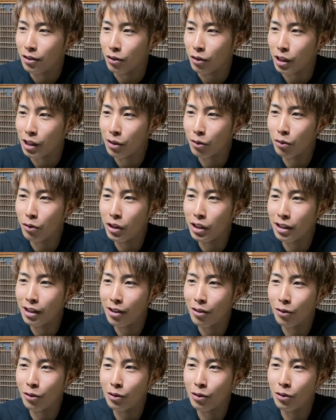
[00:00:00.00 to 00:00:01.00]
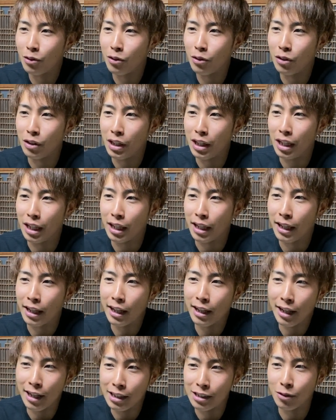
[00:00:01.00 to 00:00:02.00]
人の言ってることに聞
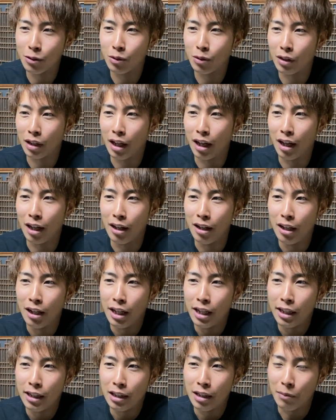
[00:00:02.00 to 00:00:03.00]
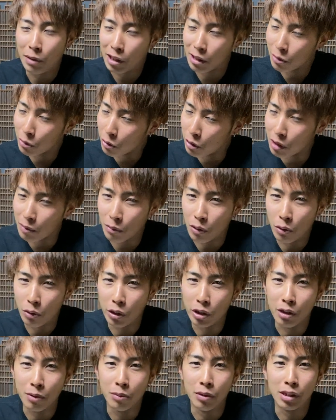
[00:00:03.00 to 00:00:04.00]
き返すことが多分人よりも多
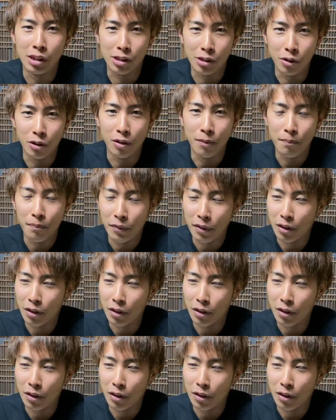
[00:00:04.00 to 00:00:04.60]
いと思うんですよ。